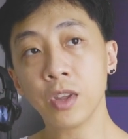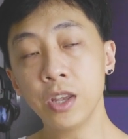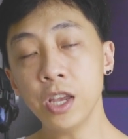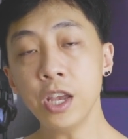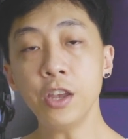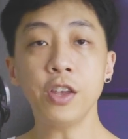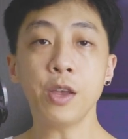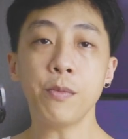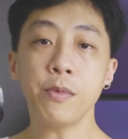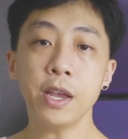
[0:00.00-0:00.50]

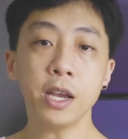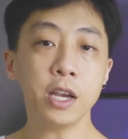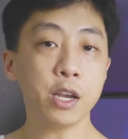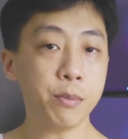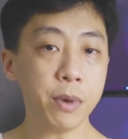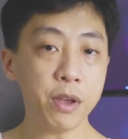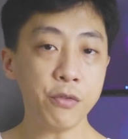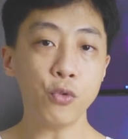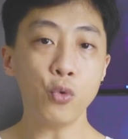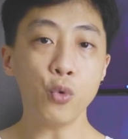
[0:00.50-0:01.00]
20นี่คื
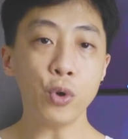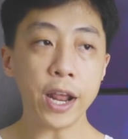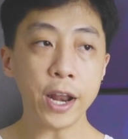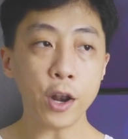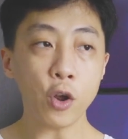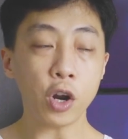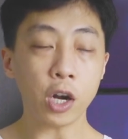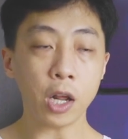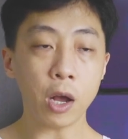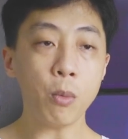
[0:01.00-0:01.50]
อไม่ฟูแน่
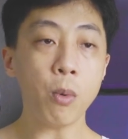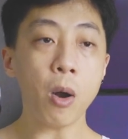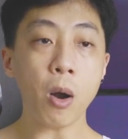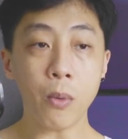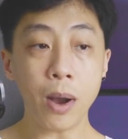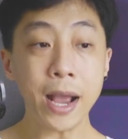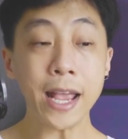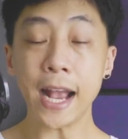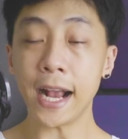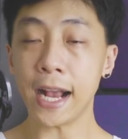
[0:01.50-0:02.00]
นอนเขาบอก
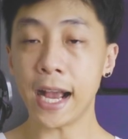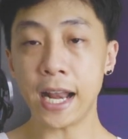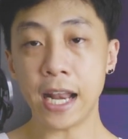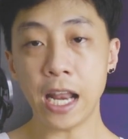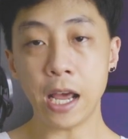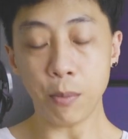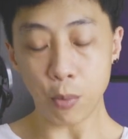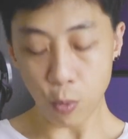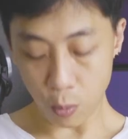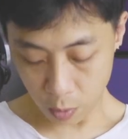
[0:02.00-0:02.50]
ว่าอย่างนั้น
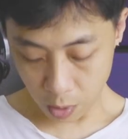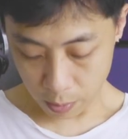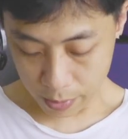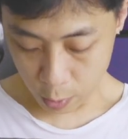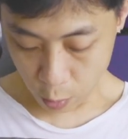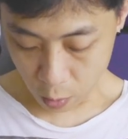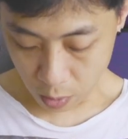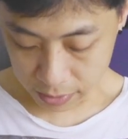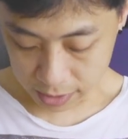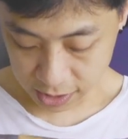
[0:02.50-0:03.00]
นะผมก็
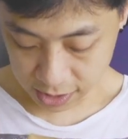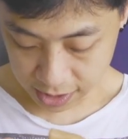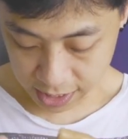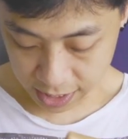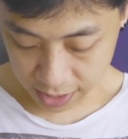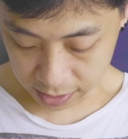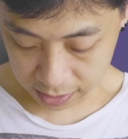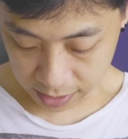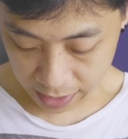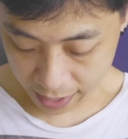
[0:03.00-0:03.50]
ไม่รู้ว่ามันจ
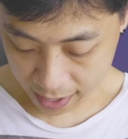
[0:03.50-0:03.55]
ริง